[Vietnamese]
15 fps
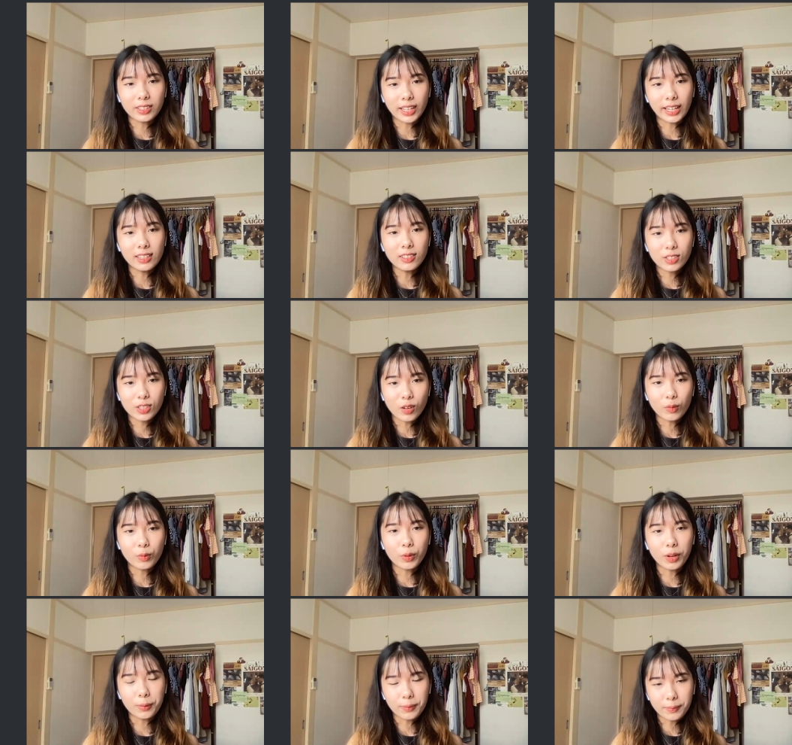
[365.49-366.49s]
tìm ra được cái
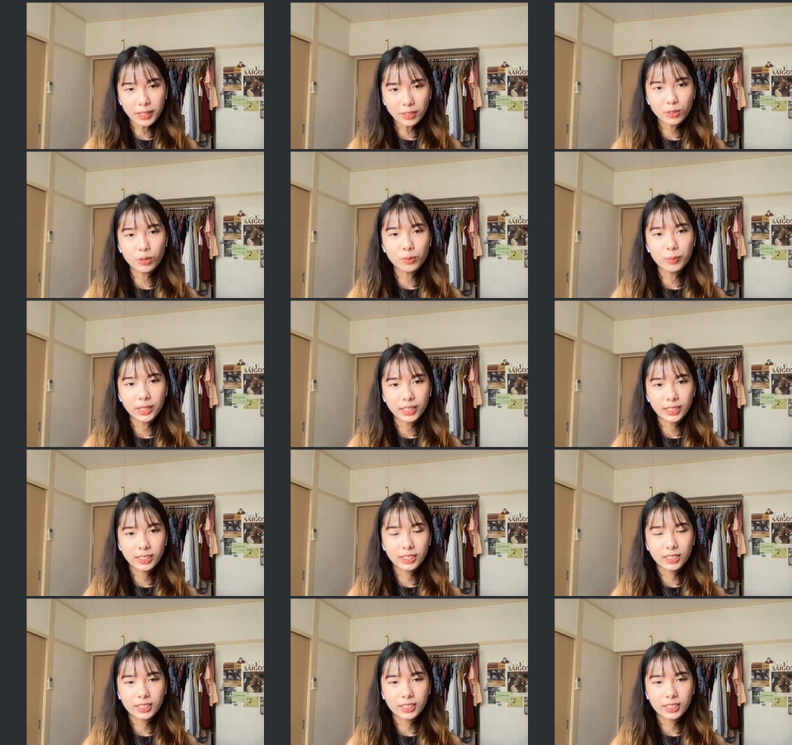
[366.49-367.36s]
lựa chọn phù hợp nhất cho